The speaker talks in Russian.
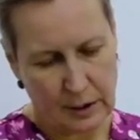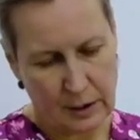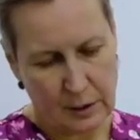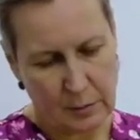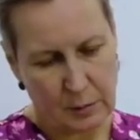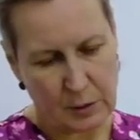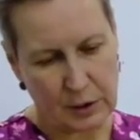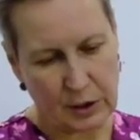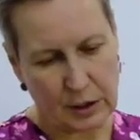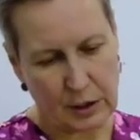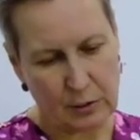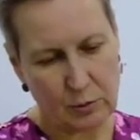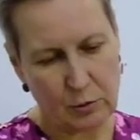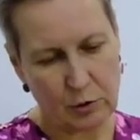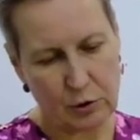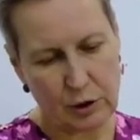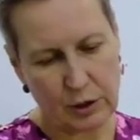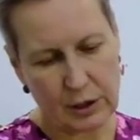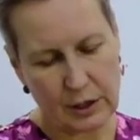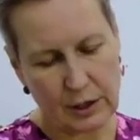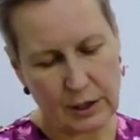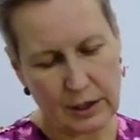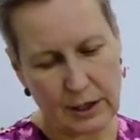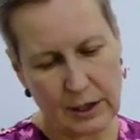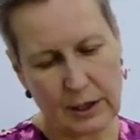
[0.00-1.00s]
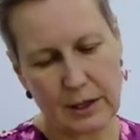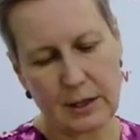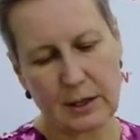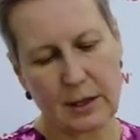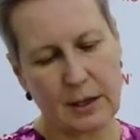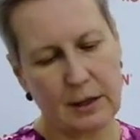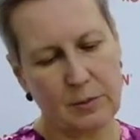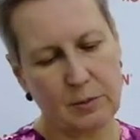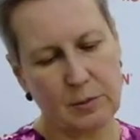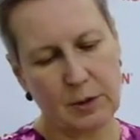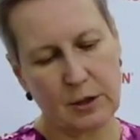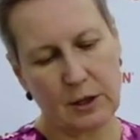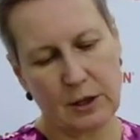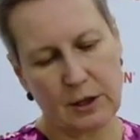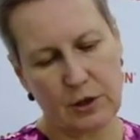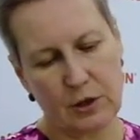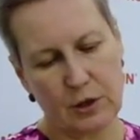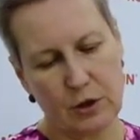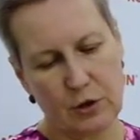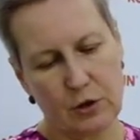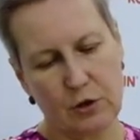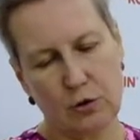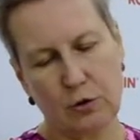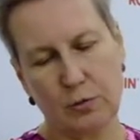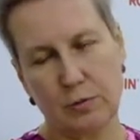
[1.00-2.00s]
Потому что если мы
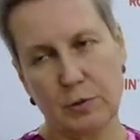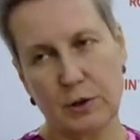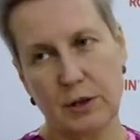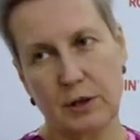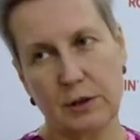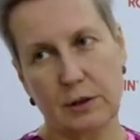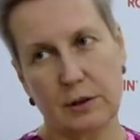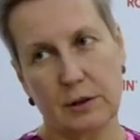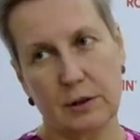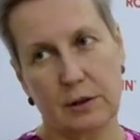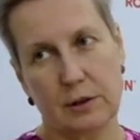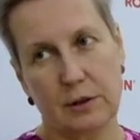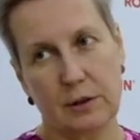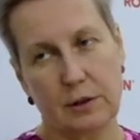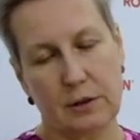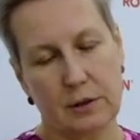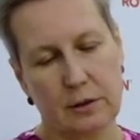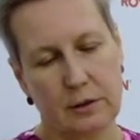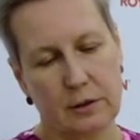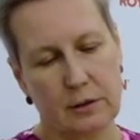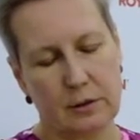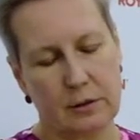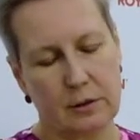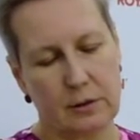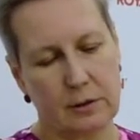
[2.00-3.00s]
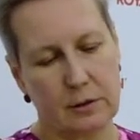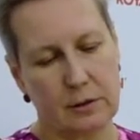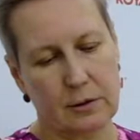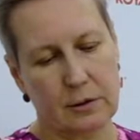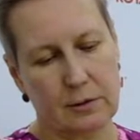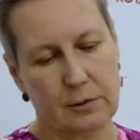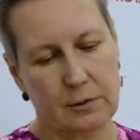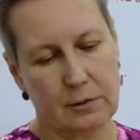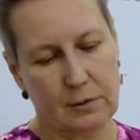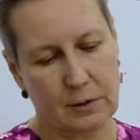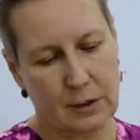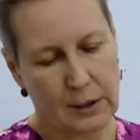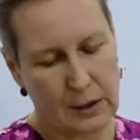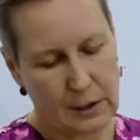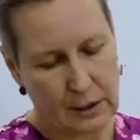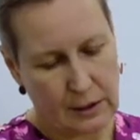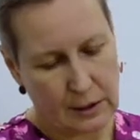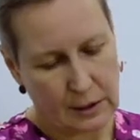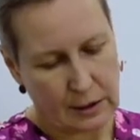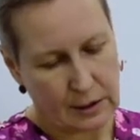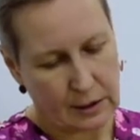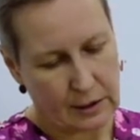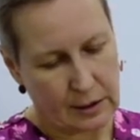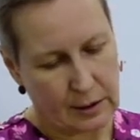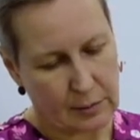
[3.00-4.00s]
начнем делать э,
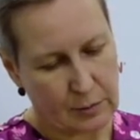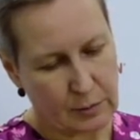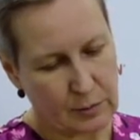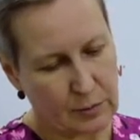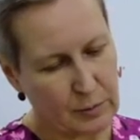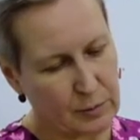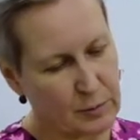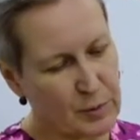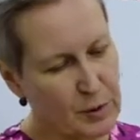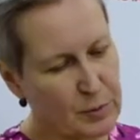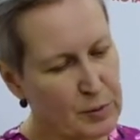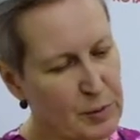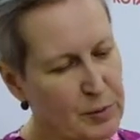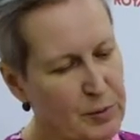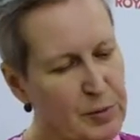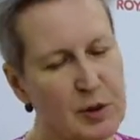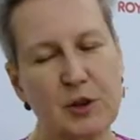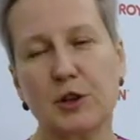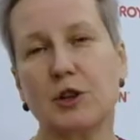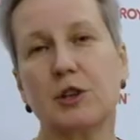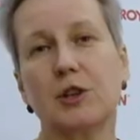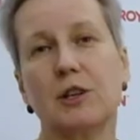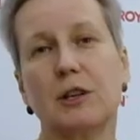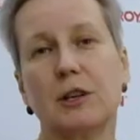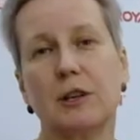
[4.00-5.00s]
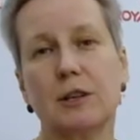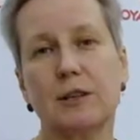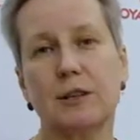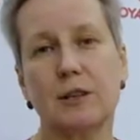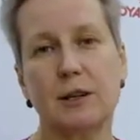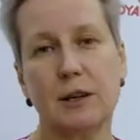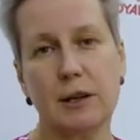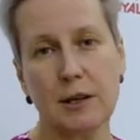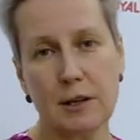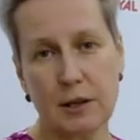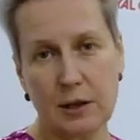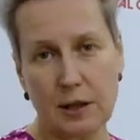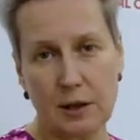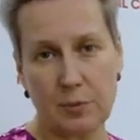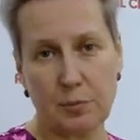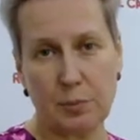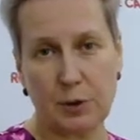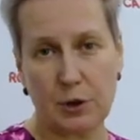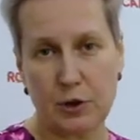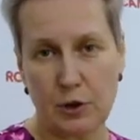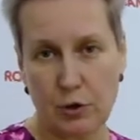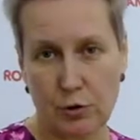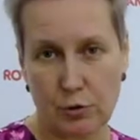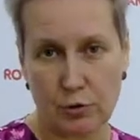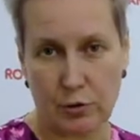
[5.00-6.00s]
там мимимишные азиатские
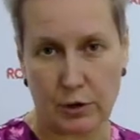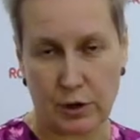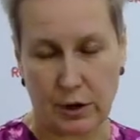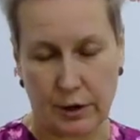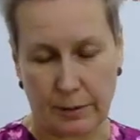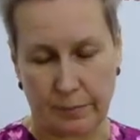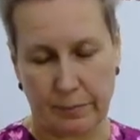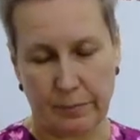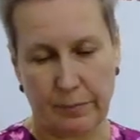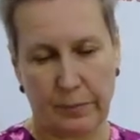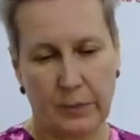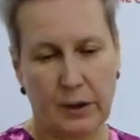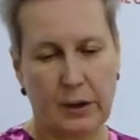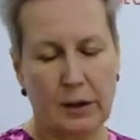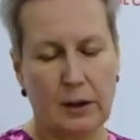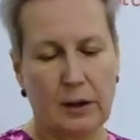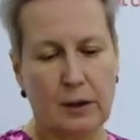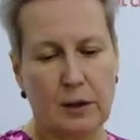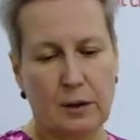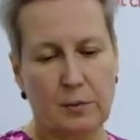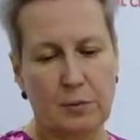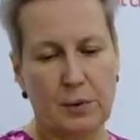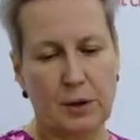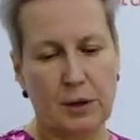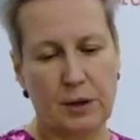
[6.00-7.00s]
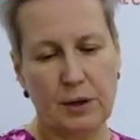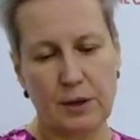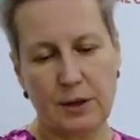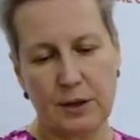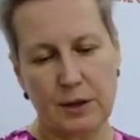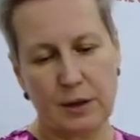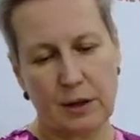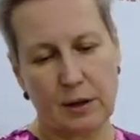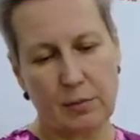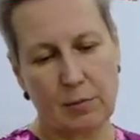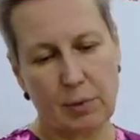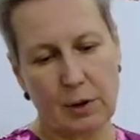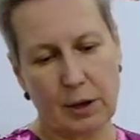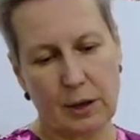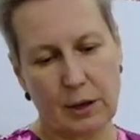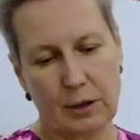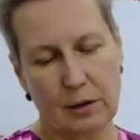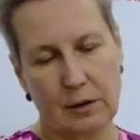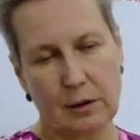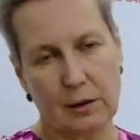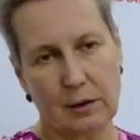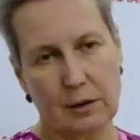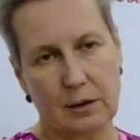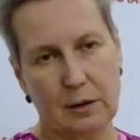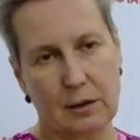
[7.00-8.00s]
прически – перейти
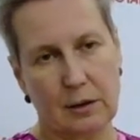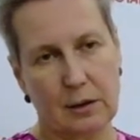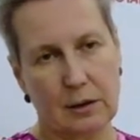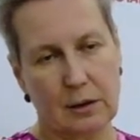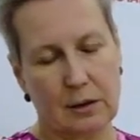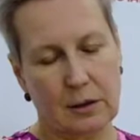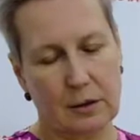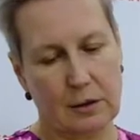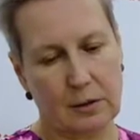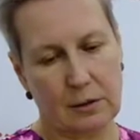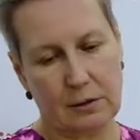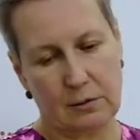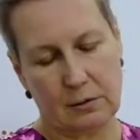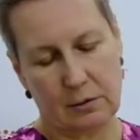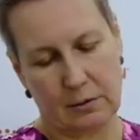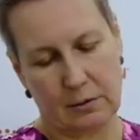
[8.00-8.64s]
обратно на